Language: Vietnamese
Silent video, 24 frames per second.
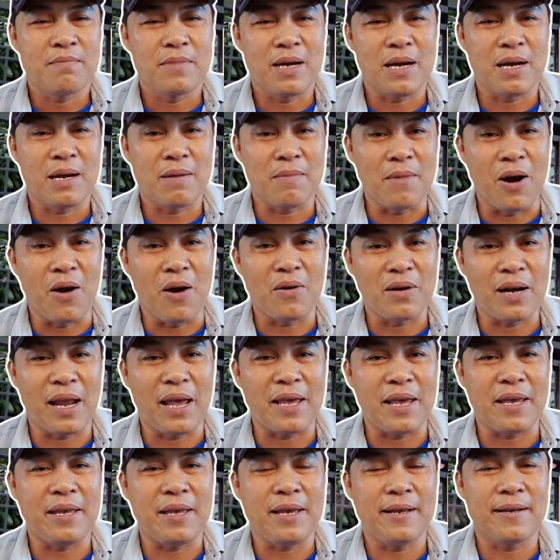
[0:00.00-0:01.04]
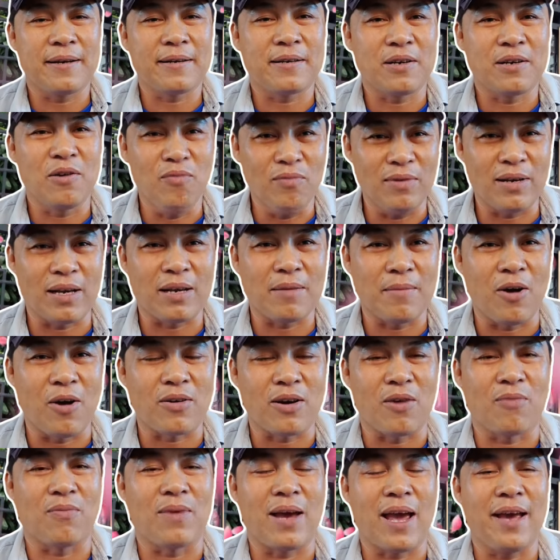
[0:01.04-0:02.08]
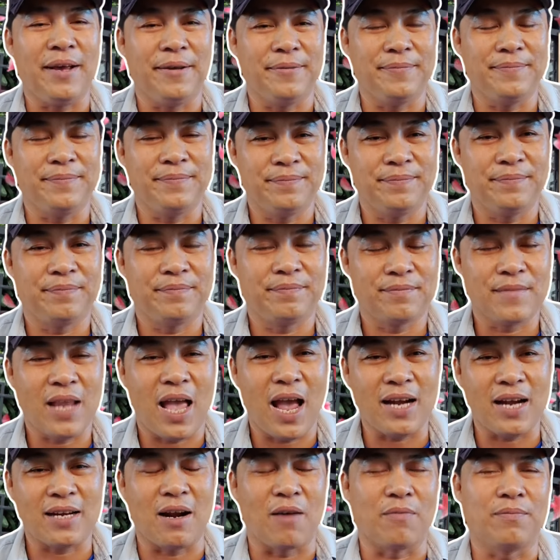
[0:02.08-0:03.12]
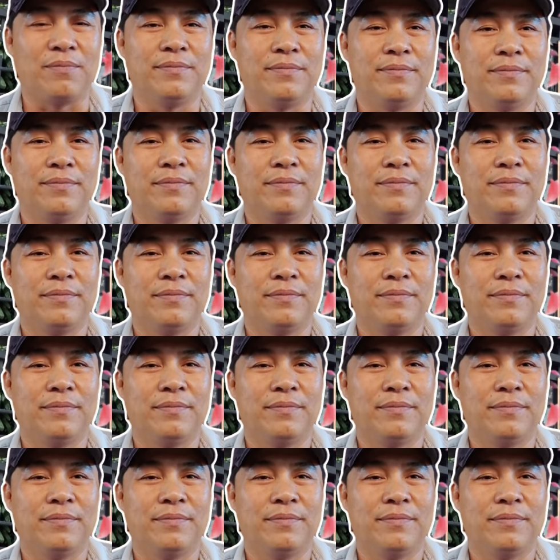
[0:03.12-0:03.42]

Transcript: mà bọn này á, đúng là cái bọn độc ác ác độc